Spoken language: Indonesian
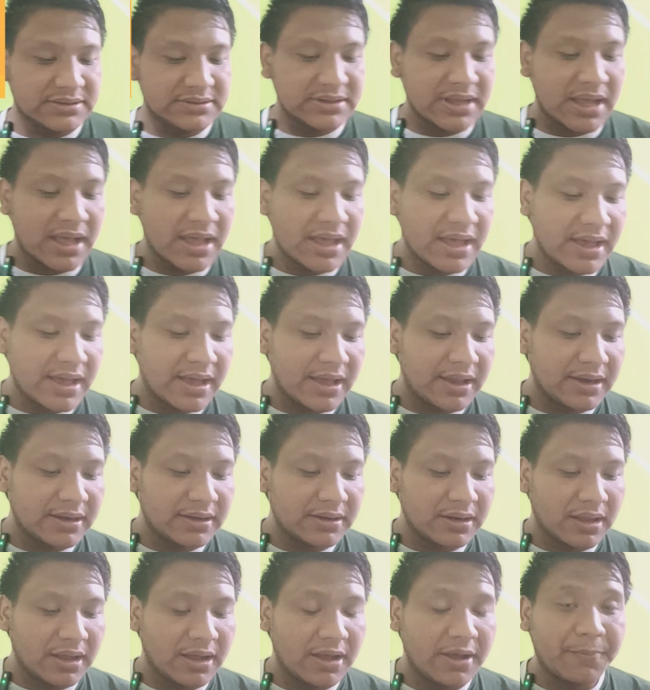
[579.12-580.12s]

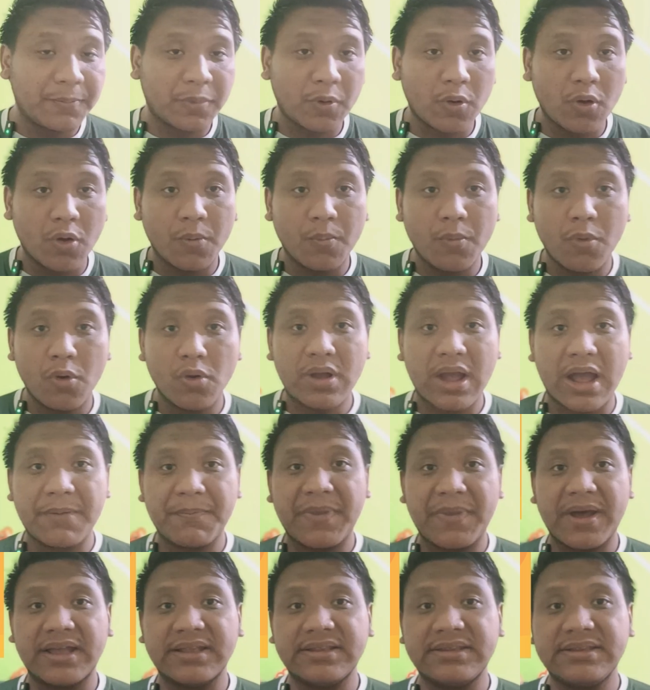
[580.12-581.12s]
dengan uh, promo
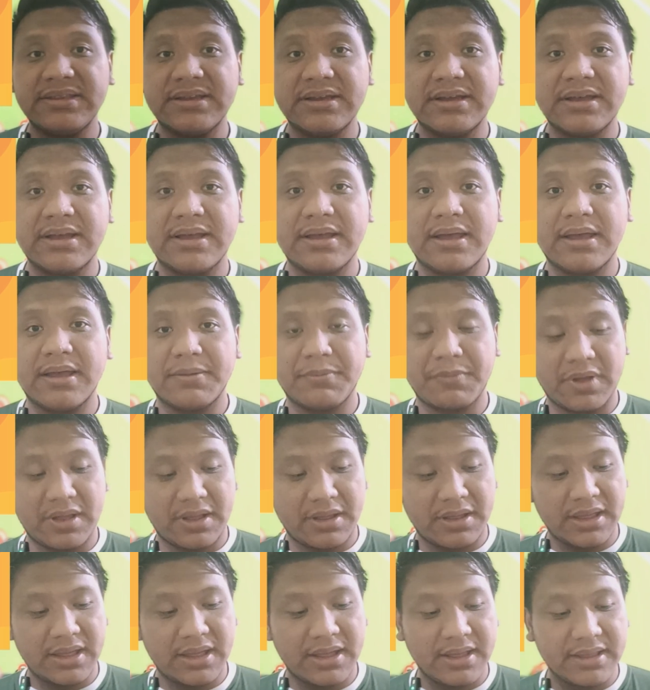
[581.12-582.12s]
kampanye
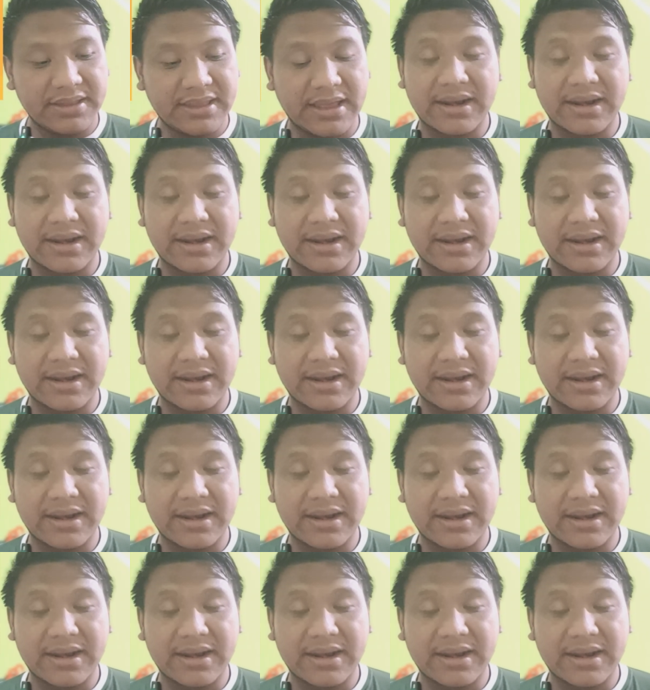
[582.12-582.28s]
uh,